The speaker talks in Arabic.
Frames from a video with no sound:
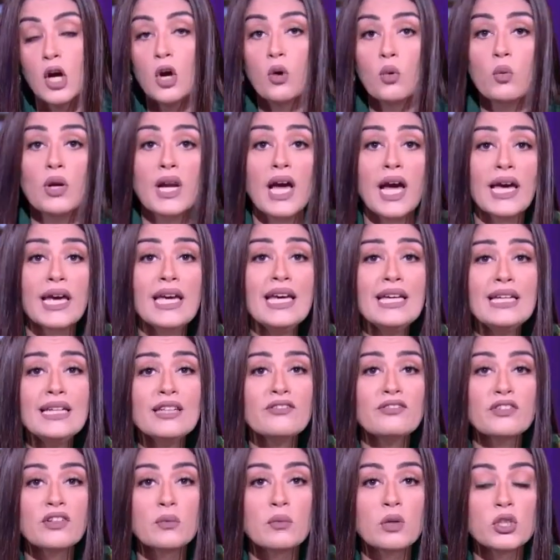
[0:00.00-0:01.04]
والحقيقه ان
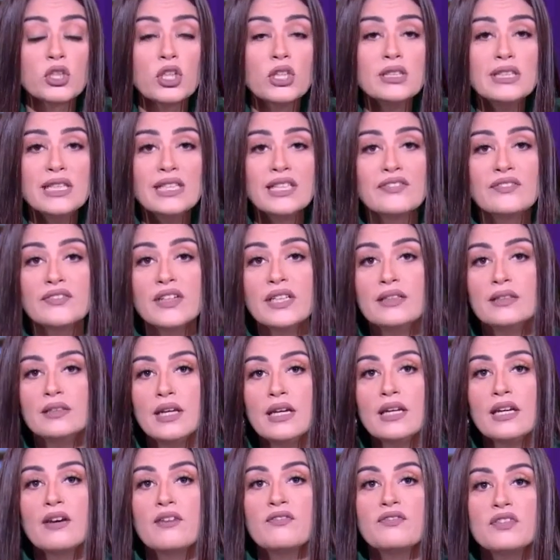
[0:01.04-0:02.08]
في رمضان اللي فات
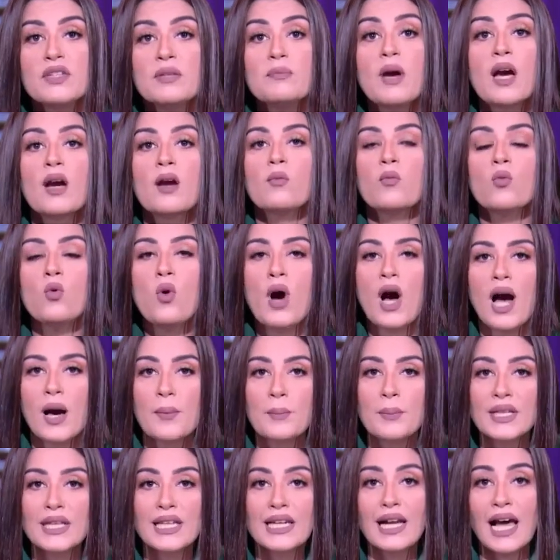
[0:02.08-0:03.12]
ده كان في مجموعه
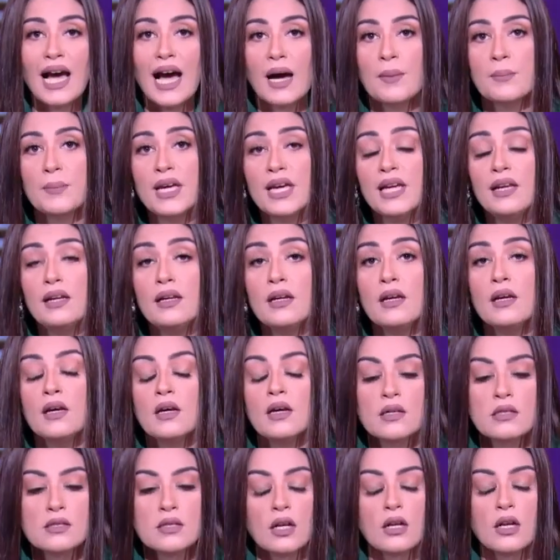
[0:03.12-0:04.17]
من الاعمال
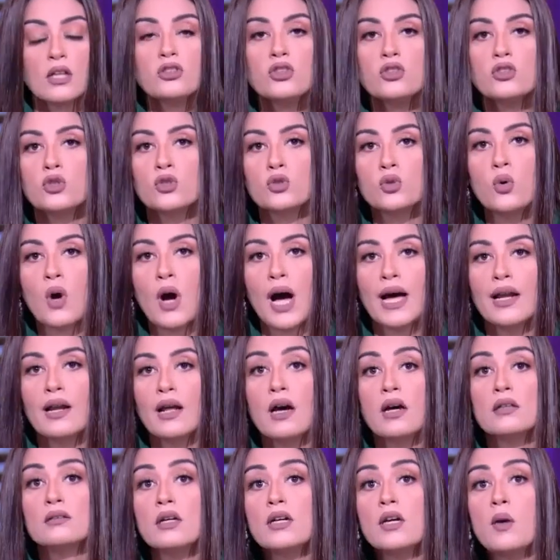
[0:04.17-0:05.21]
سلطت الضوء على
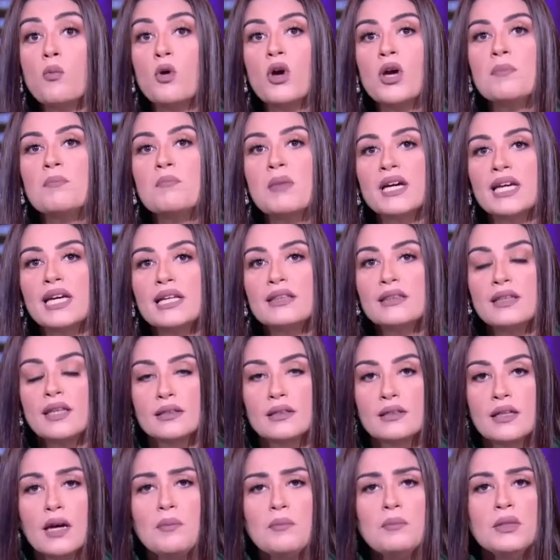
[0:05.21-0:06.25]
قضايا مهمه
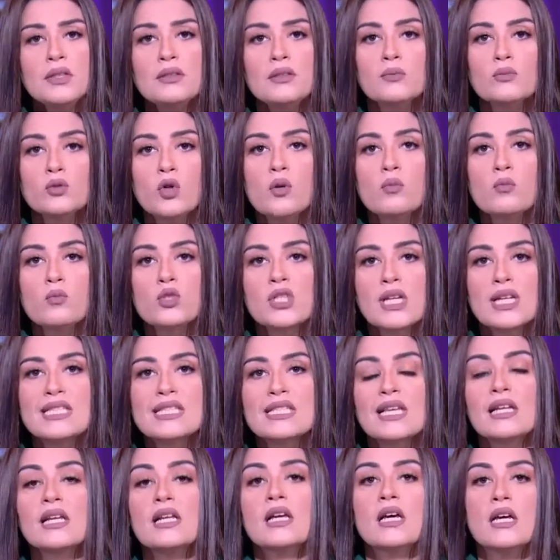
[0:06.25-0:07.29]
جدا كان من ضمنهم
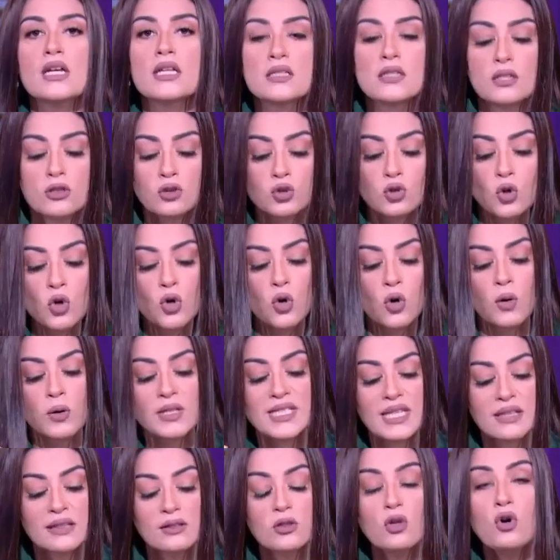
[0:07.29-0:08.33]
مسلسل ستهم
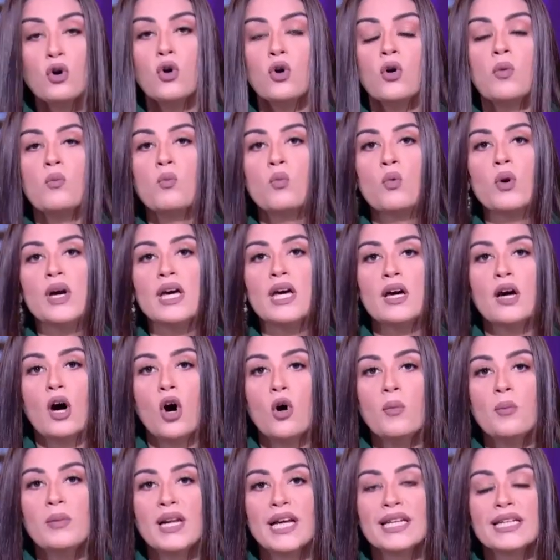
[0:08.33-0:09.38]
ستهم
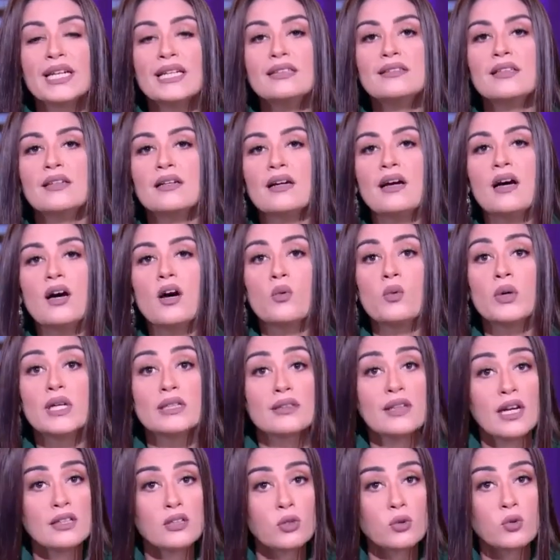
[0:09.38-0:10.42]
وعمله نادره
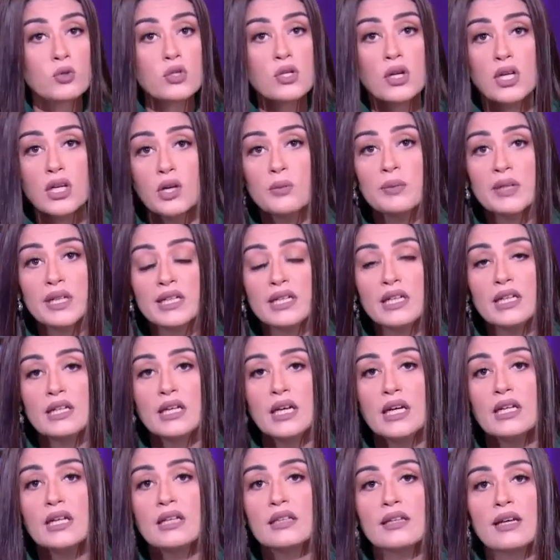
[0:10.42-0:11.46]
وتحت الوصايه يمكن احنا
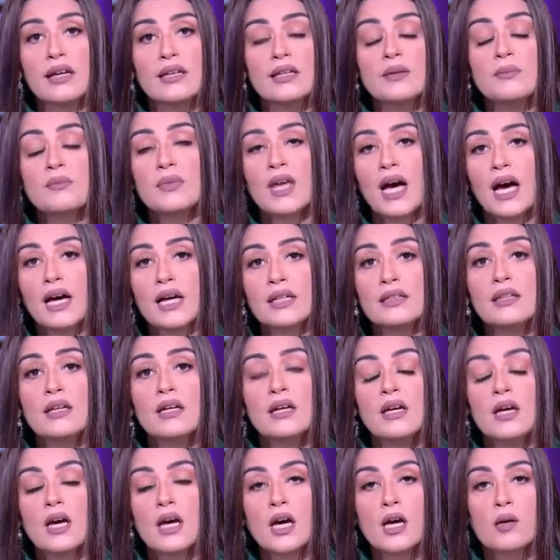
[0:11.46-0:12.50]
هنا اتكلمنا عن
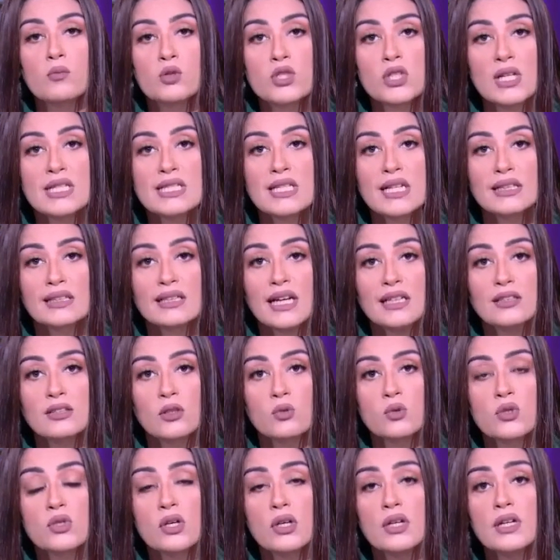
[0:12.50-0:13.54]
مسلسل تحت
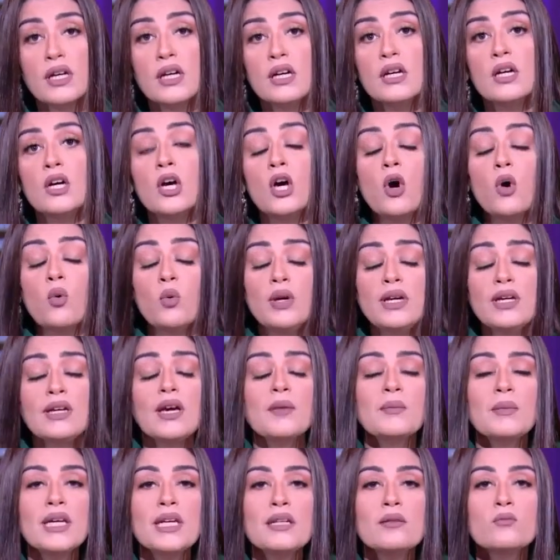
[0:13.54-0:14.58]
الوصايه
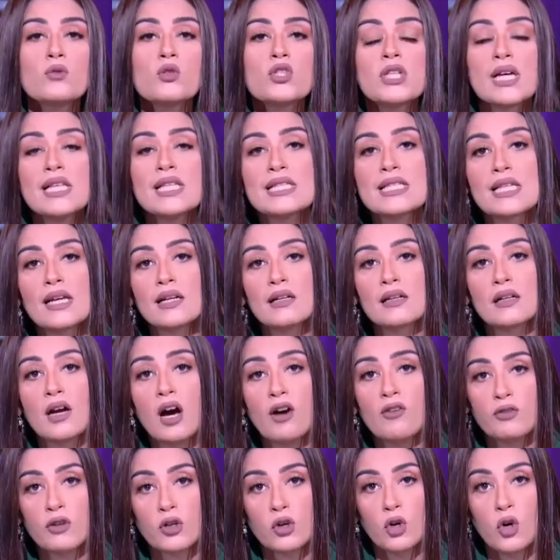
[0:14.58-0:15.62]
وكمان مسلسل
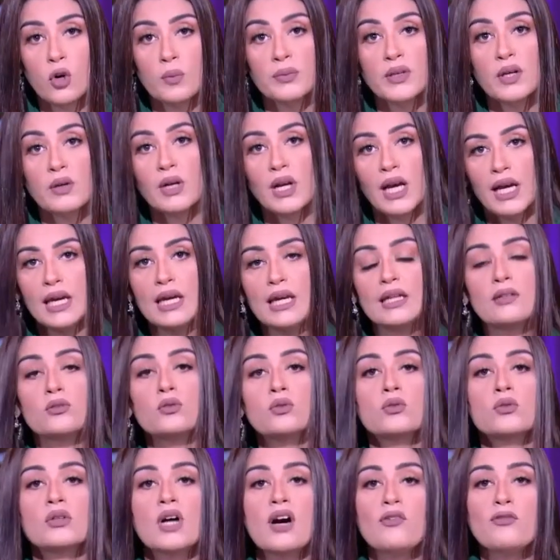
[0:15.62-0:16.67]
جعفر العمده والحقيقه
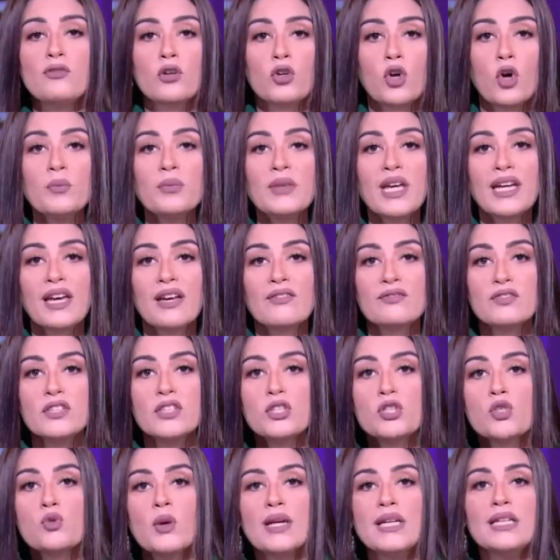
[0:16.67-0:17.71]
انه جعفر العمده كان
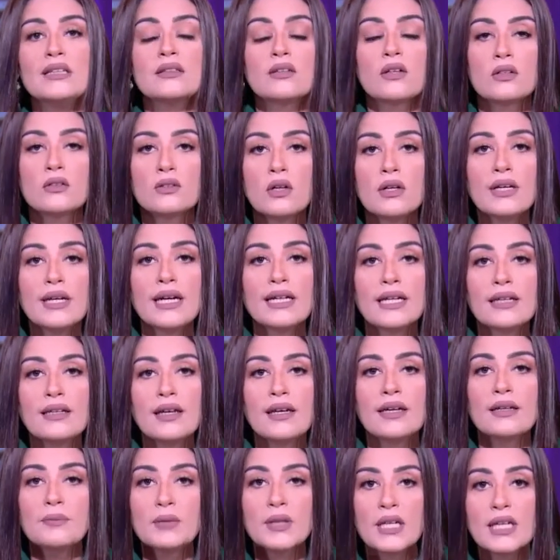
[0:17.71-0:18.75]
فيه شويه قضايا
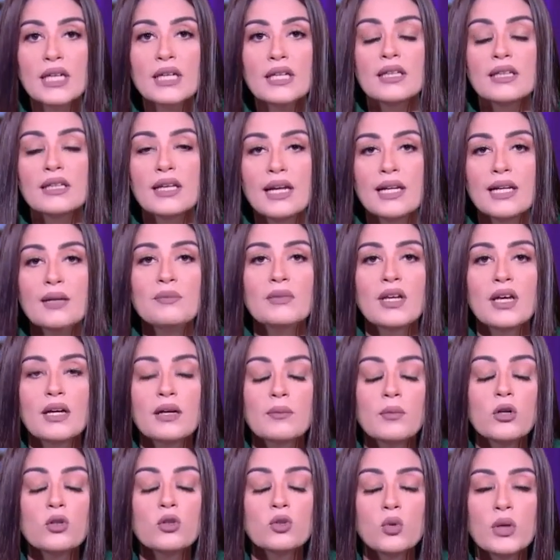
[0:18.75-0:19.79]
كده يمكن احنا اتكلمنا
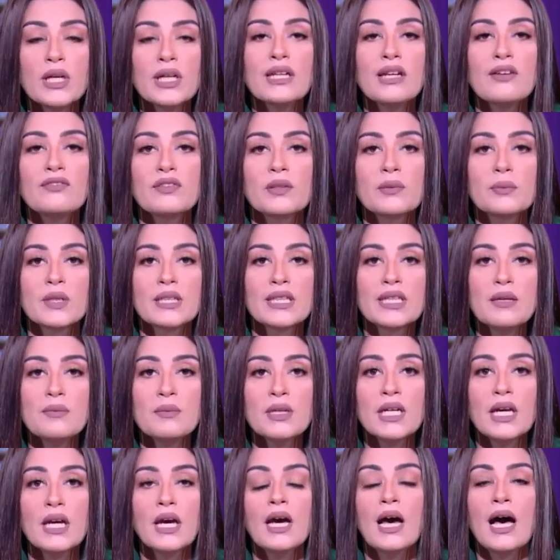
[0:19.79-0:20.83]
برضو هنا في
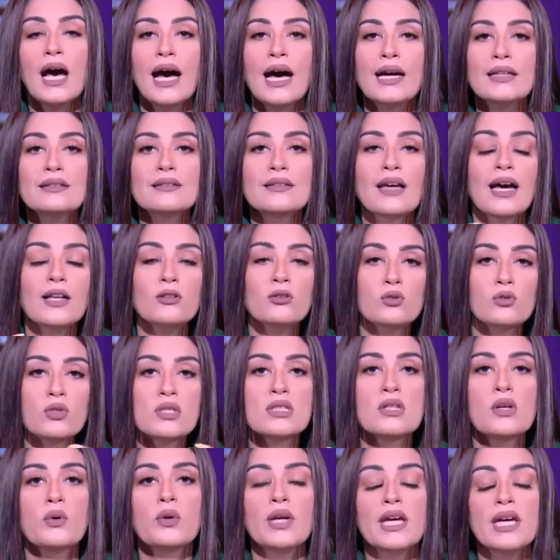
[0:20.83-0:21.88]
البرنامج عن تعدد
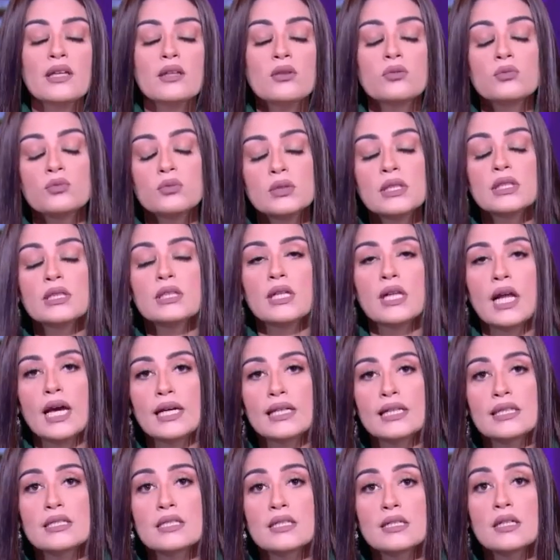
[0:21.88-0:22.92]
الزوجات
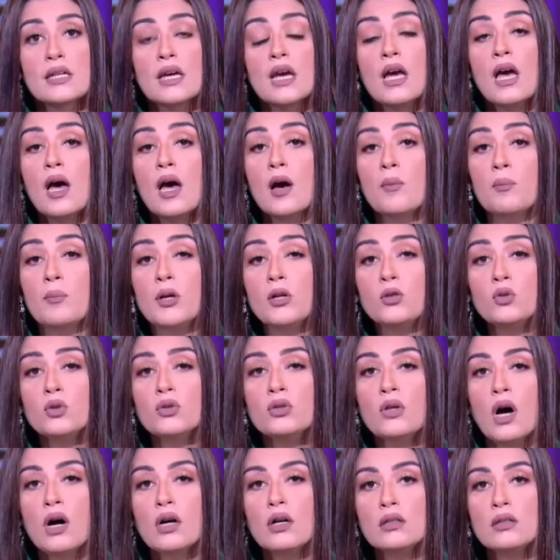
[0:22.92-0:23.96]
والحاجات دي برضو
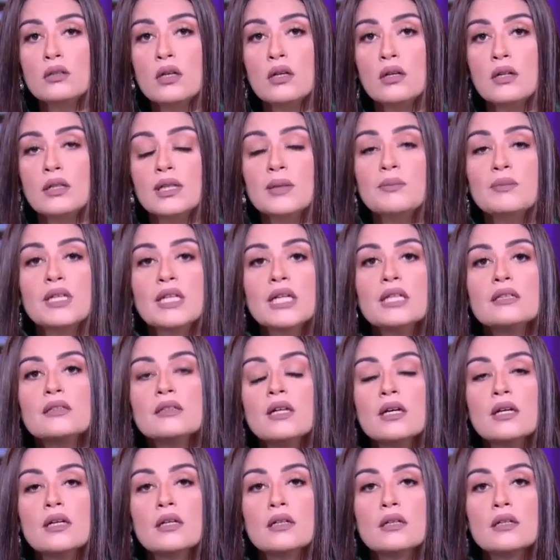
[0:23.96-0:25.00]
النهارده يمكن
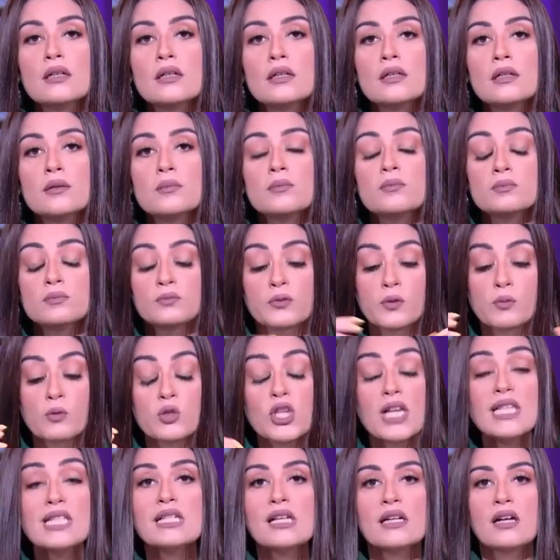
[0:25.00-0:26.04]
آه، في
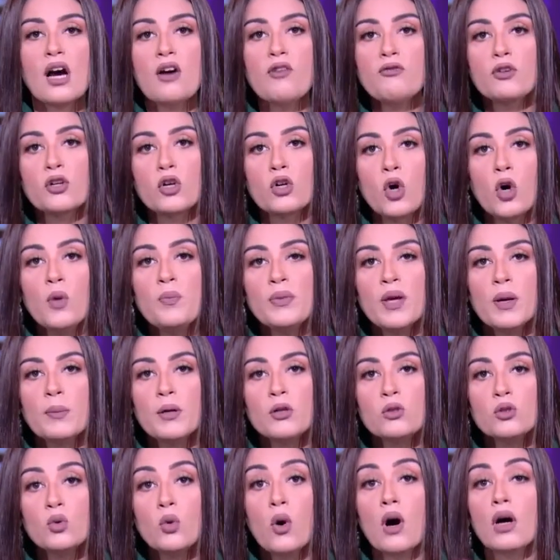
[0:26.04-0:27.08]
مسلسل جعفر العمده
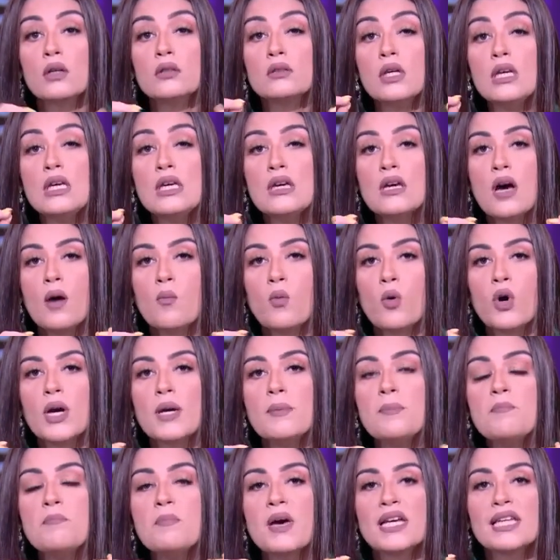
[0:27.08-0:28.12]
برضو قضيه
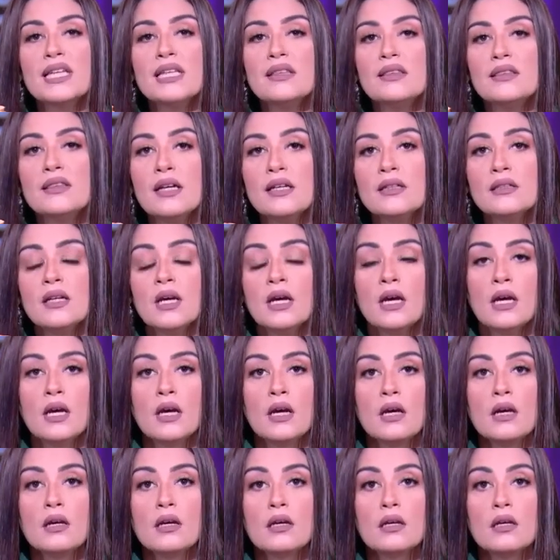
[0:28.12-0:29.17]
مهمه جدا
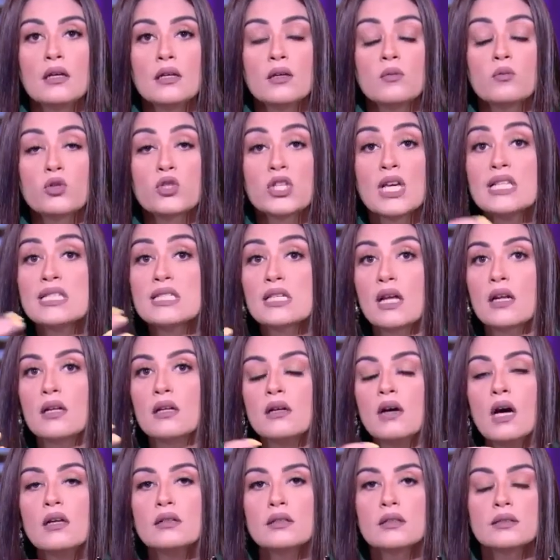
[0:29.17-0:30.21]
آه،
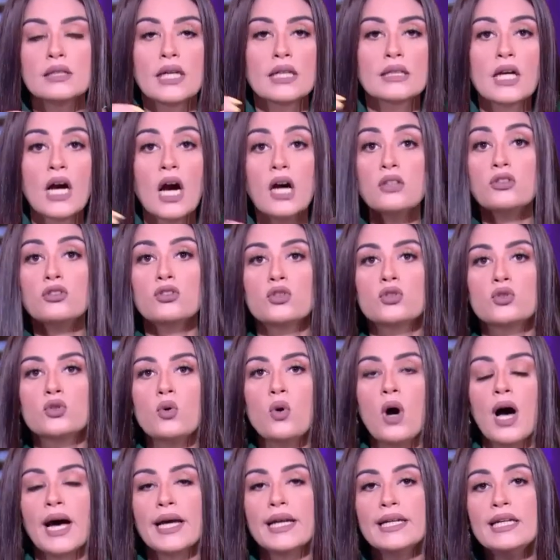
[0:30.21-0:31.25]
المسلسل يعني حط
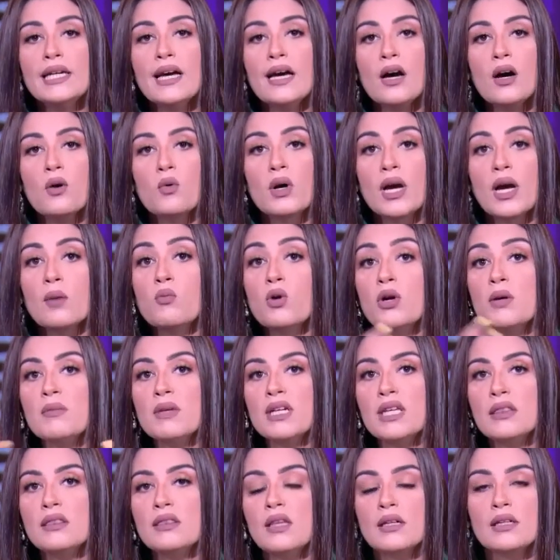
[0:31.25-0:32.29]
الضوء عليها وكان مهم
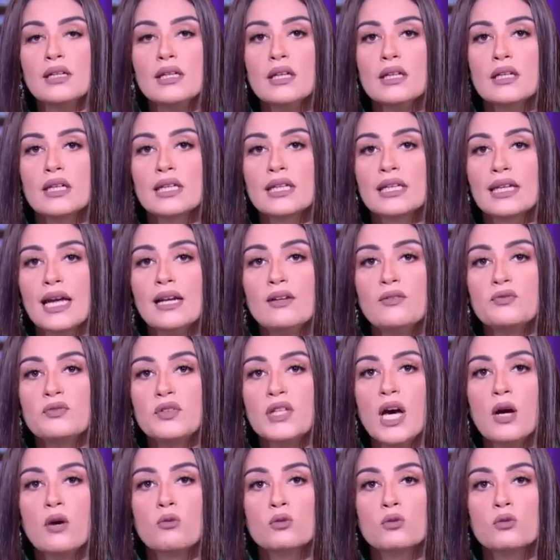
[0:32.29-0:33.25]
جدا ان احنا نتكلم فيها